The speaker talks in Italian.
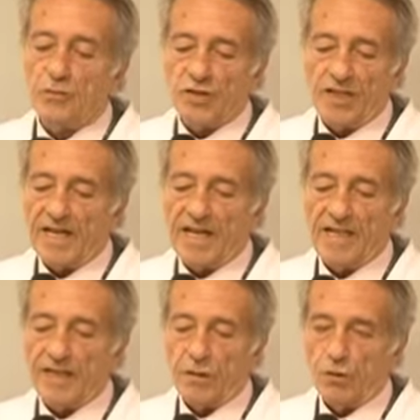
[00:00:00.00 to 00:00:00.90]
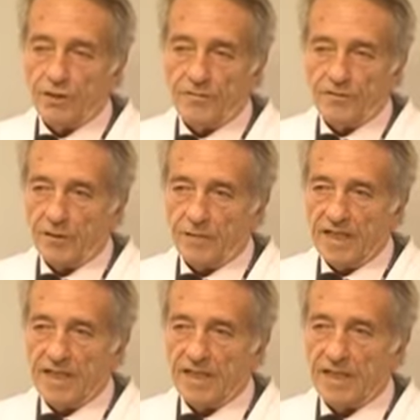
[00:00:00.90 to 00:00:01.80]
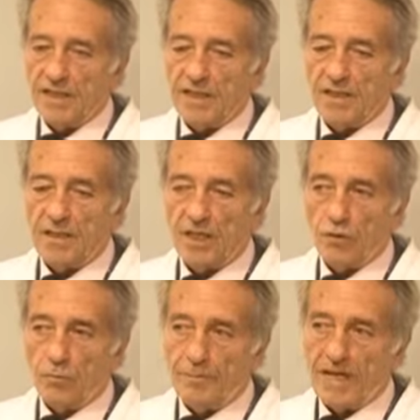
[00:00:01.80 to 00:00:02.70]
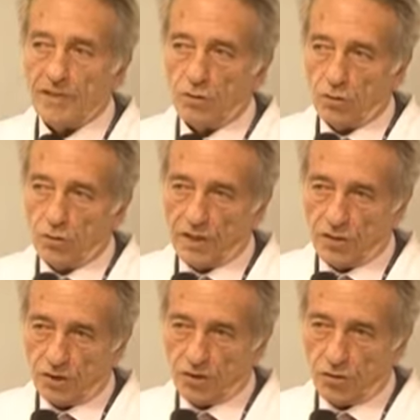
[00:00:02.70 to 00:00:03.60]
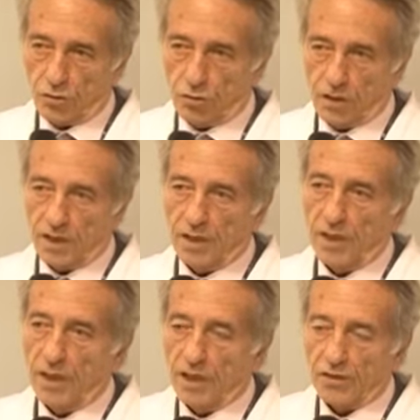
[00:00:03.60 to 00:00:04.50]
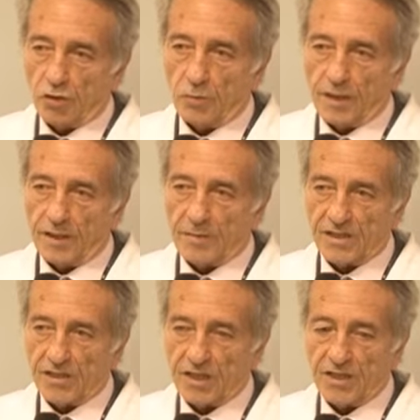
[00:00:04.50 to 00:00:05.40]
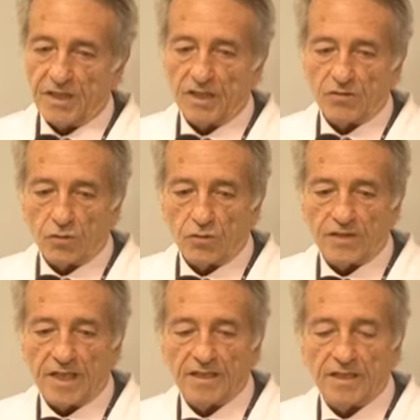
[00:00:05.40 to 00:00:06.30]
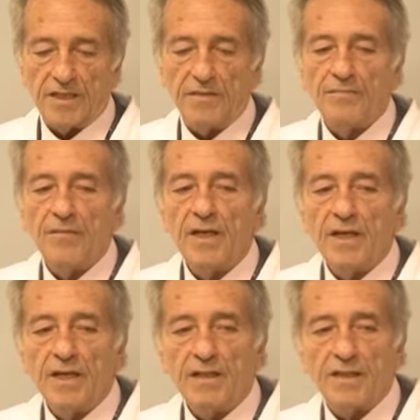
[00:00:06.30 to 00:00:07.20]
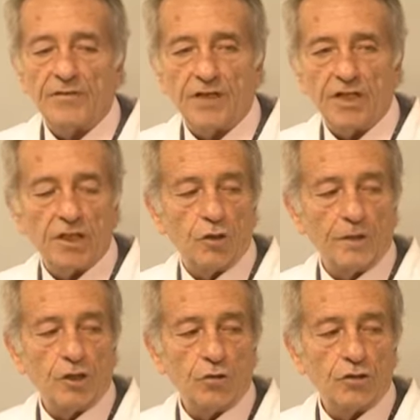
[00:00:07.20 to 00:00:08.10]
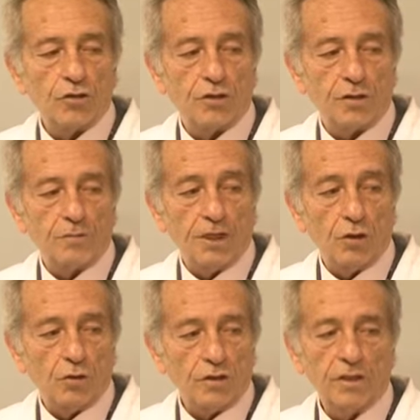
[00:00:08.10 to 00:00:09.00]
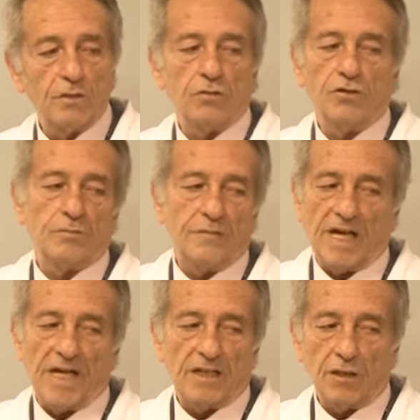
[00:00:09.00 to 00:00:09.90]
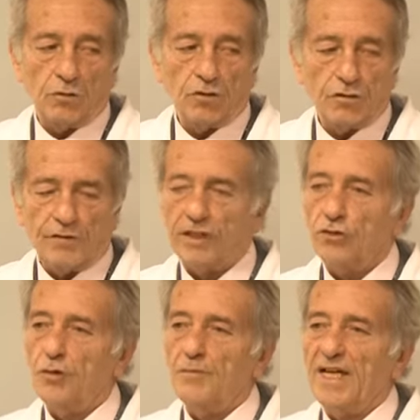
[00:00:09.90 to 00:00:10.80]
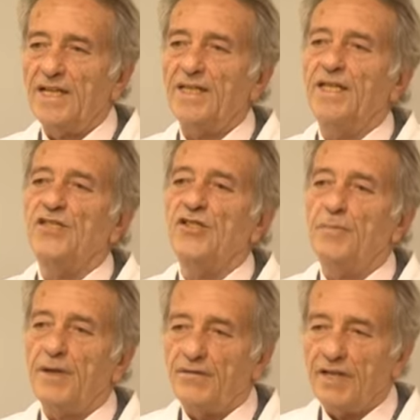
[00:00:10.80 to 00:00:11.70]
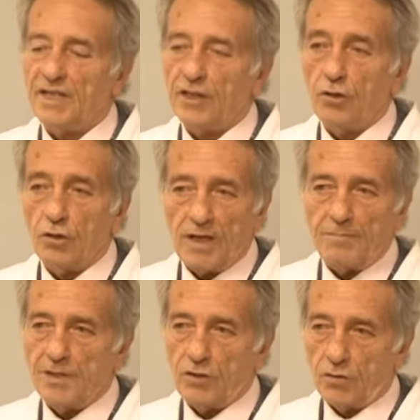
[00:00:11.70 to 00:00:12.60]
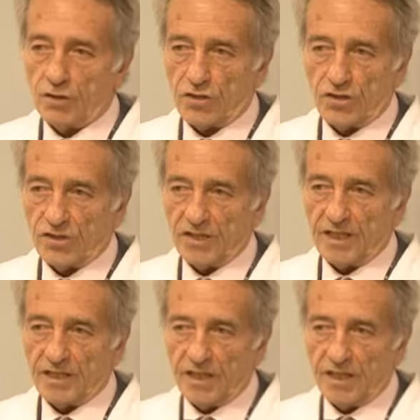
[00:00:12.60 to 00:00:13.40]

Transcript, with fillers: ausiliari o gli infermieri accompagnano con gli ascensori sopra i pazienti che sono stati definiti come codici minori, codici bianchi, codici verdi, cioè malati che si prevede non abbiano necessità di